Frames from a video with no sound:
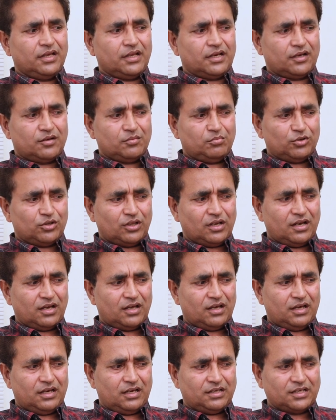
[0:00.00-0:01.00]
எனக்கு
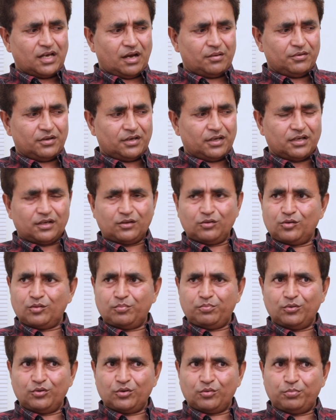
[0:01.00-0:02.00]
முதல்ல ஞாபகம் இருக்கிறது
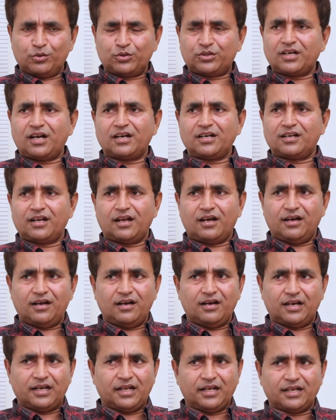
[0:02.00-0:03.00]
ஒரு ஒரு புத்தாண்டுனா
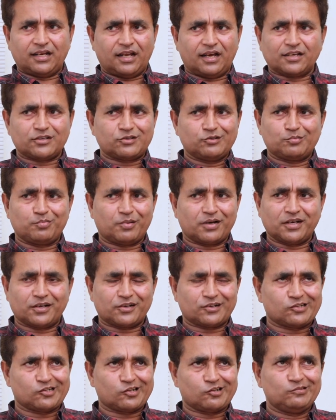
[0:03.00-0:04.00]
அன்றைக்கி நாங்கள் ஷூட்
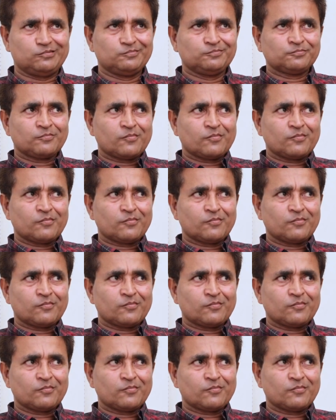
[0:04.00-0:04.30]
பண்ணிகிட்ருக்குறோம்